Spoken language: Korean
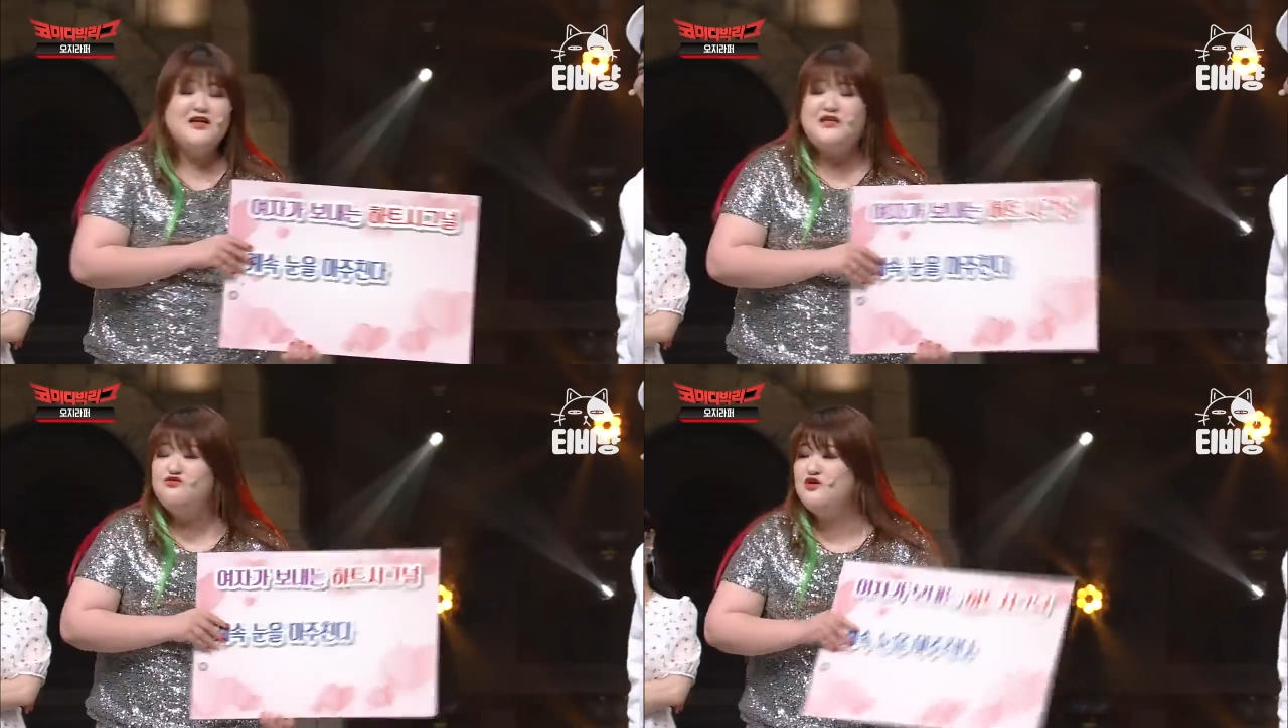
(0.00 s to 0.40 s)

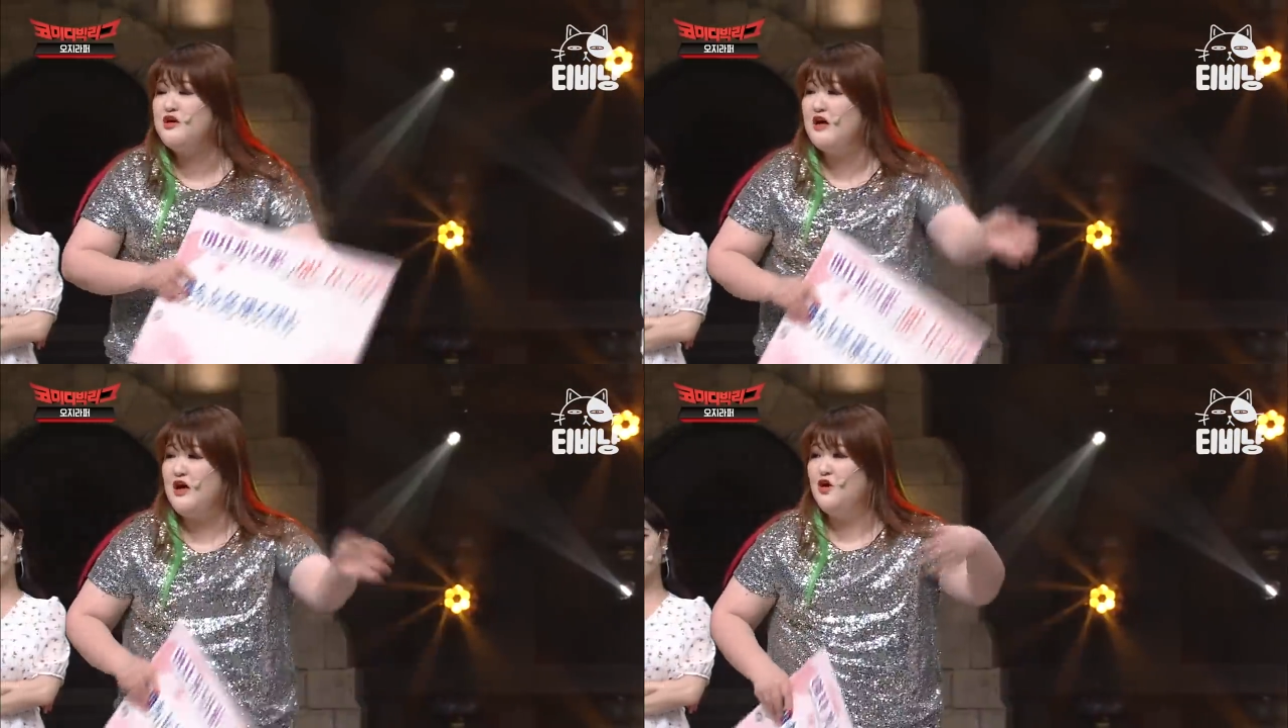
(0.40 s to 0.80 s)

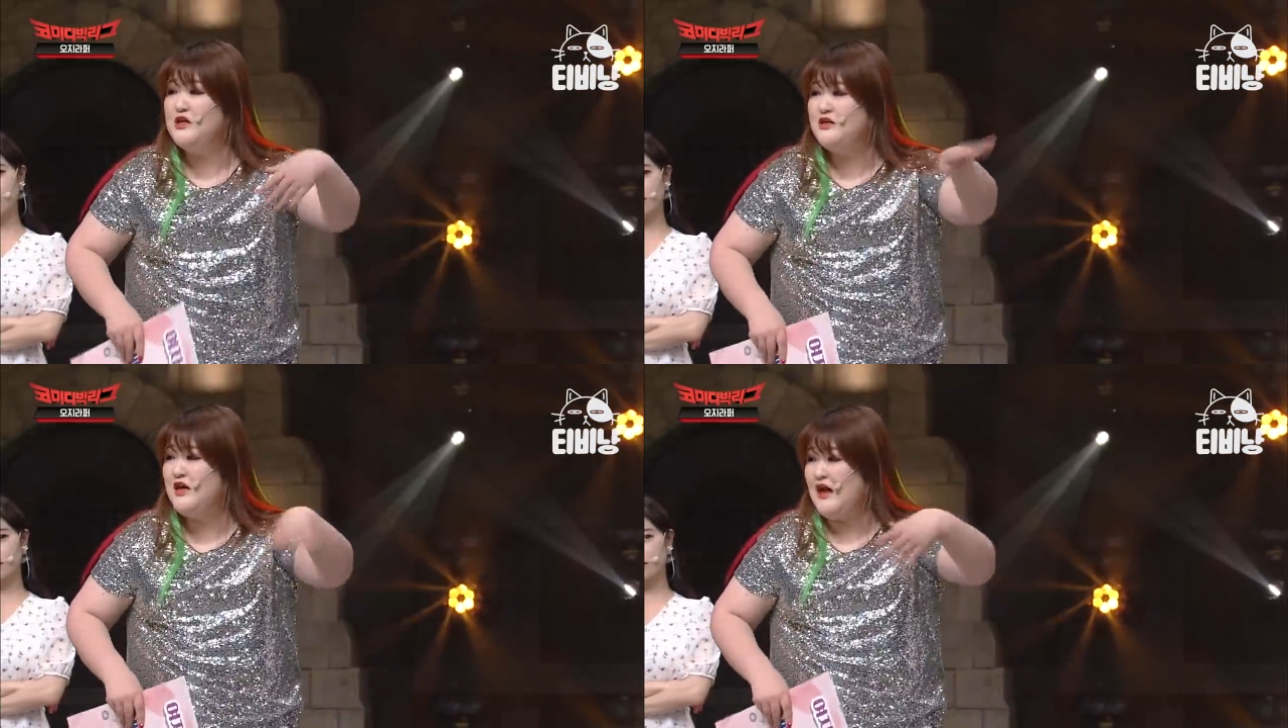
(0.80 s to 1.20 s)
친구들끼리 가,
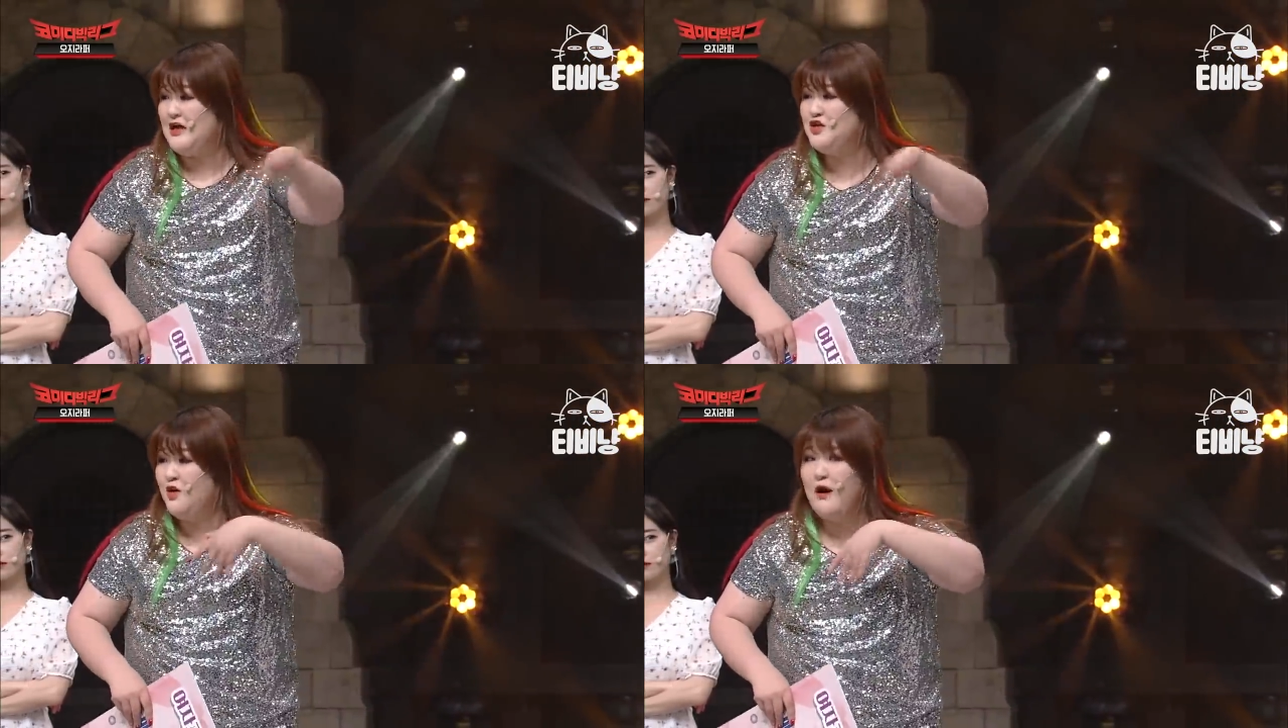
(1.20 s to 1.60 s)
여자들끼리
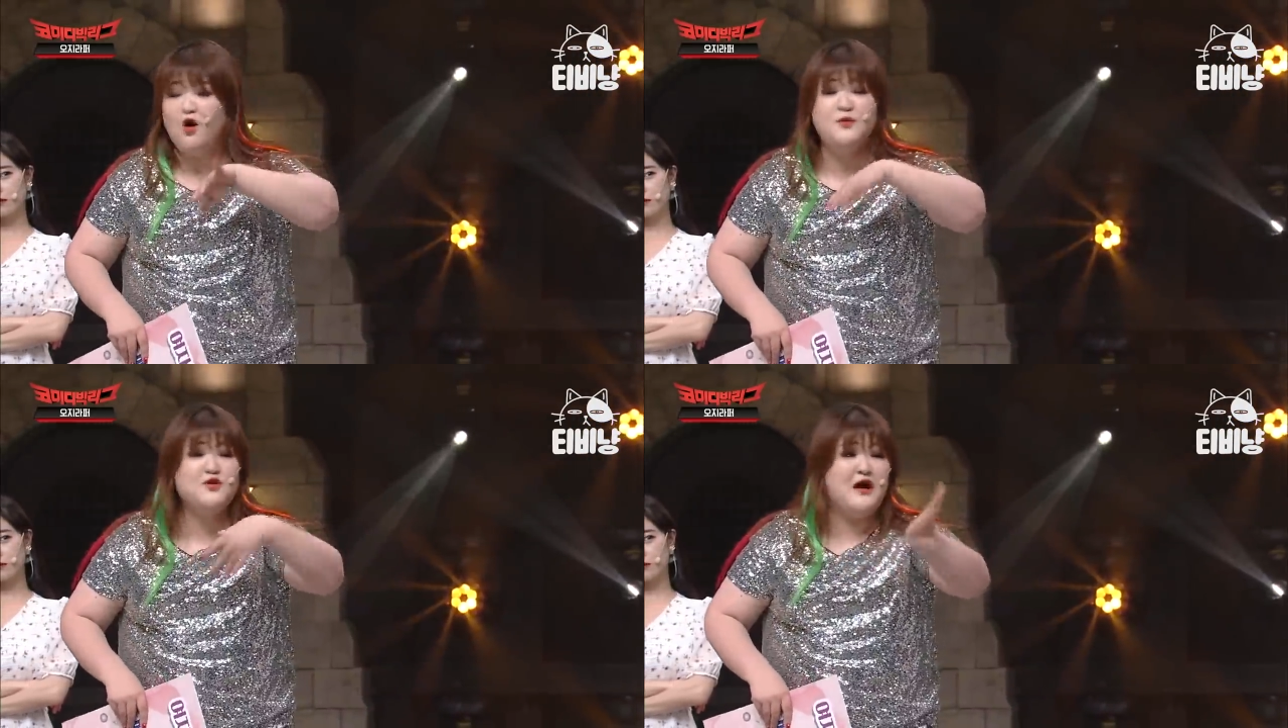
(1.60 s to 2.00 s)
갔어, 막
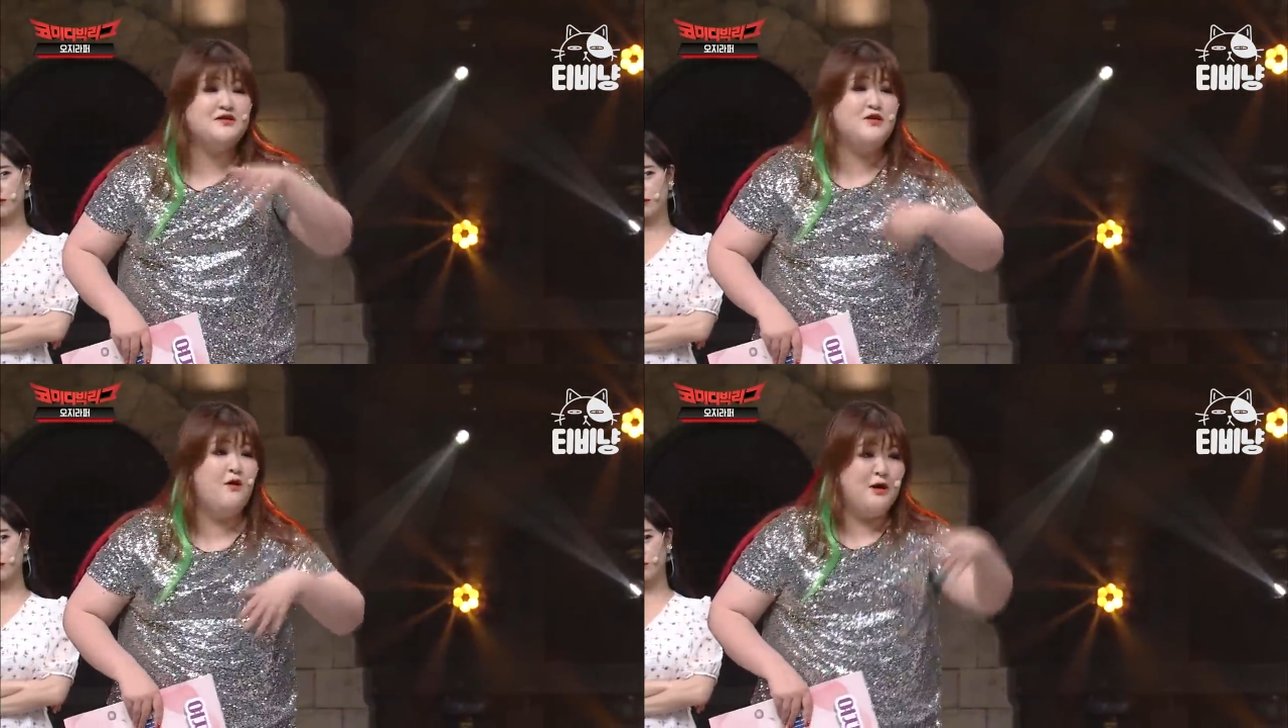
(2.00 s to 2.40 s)
커피숍
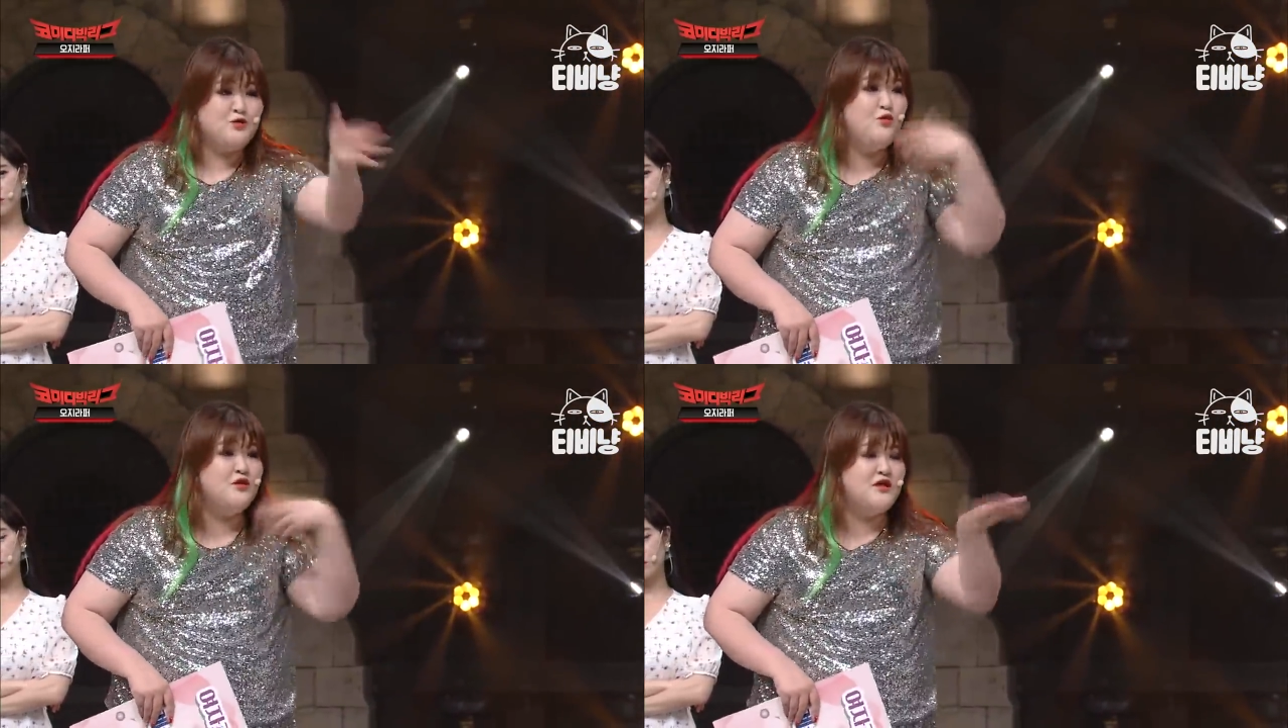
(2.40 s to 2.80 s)
갔어,
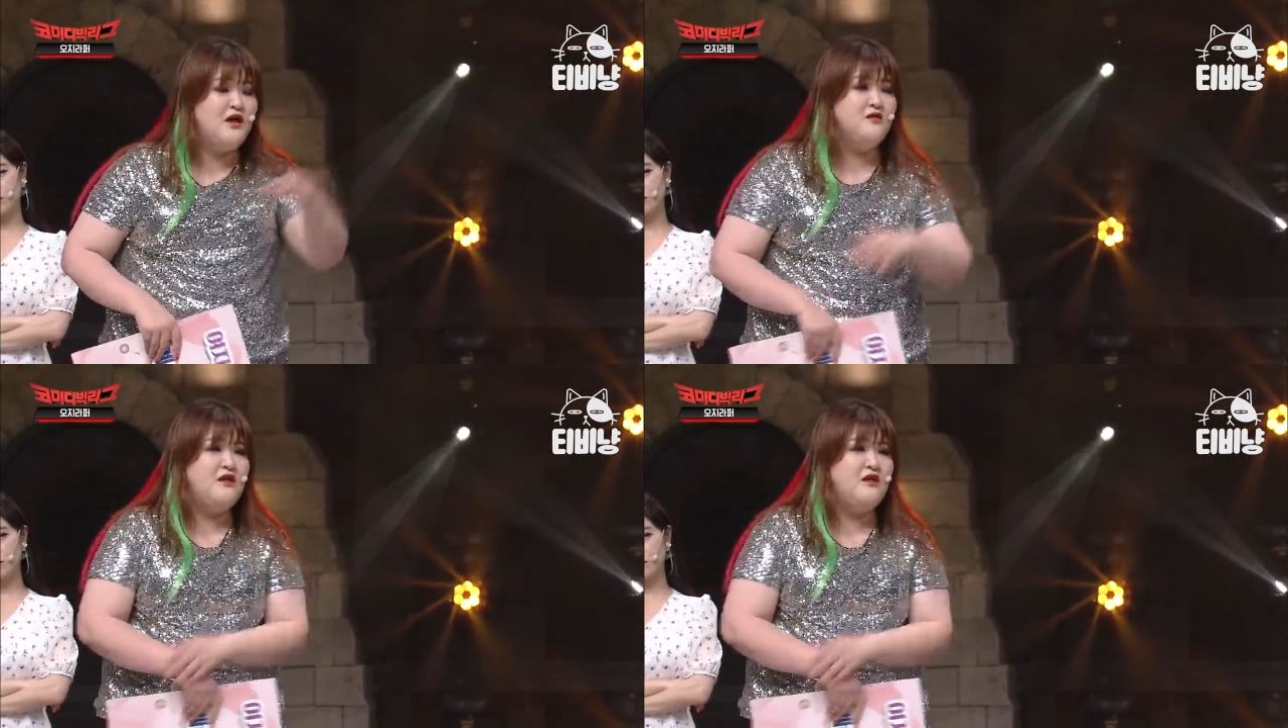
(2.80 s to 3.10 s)
마주보고 있잖아.